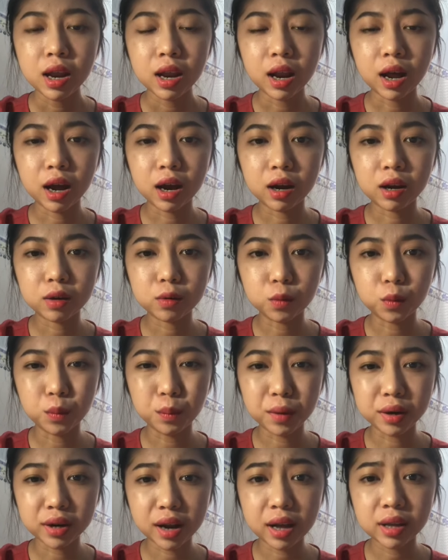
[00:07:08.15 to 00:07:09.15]
là của
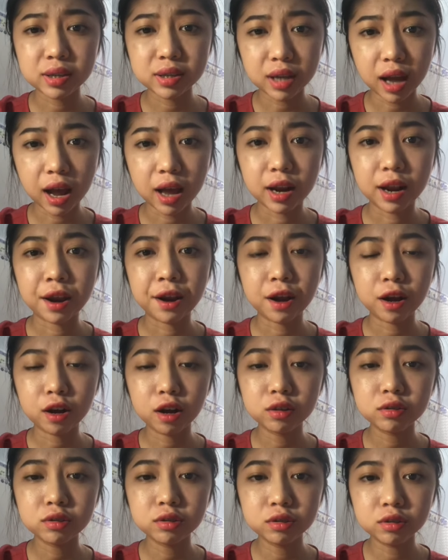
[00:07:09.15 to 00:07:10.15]
mình đang xài là nó có